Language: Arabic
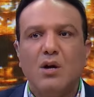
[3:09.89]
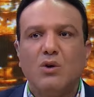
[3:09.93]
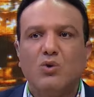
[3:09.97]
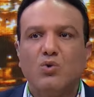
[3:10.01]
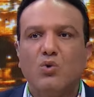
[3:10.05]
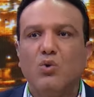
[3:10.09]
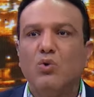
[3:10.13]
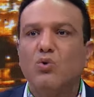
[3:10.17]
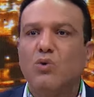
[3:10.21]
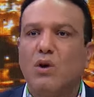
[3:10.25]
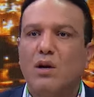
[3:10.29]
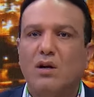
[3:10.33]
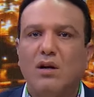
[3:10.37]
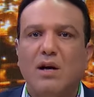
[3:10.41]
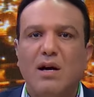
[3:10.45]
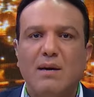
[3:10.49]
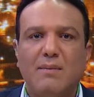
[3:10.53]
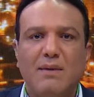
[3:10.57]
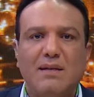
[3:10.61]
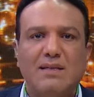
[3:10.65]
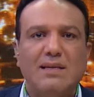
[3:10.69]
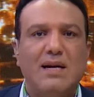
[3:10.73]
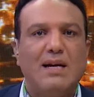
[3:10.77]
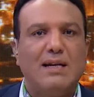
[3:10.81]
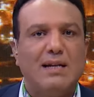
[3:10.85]
تقول والله
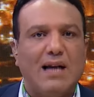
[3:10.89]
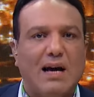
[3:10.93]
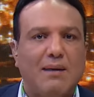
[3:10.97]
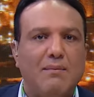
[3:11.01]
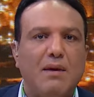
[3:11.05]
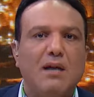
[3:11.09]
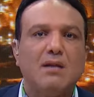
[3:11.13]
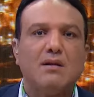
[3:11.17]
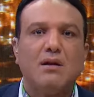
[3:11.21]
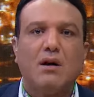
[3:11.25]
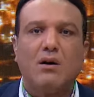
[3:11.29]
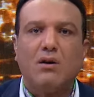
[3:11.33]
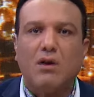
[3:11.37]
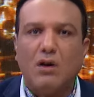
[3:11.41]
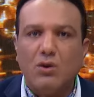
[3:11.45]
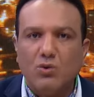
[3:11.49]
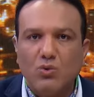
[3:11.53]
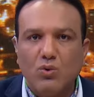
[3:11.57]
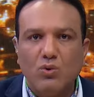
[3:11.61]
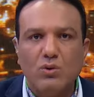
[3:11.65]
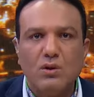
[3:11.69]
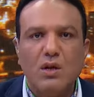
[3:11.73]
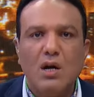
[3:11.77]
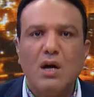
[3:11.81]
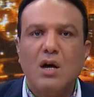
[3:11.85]
مثلا احنا عملنا
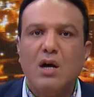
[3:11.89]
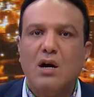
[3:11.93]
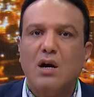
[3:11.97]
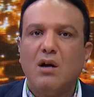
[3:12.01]
قانون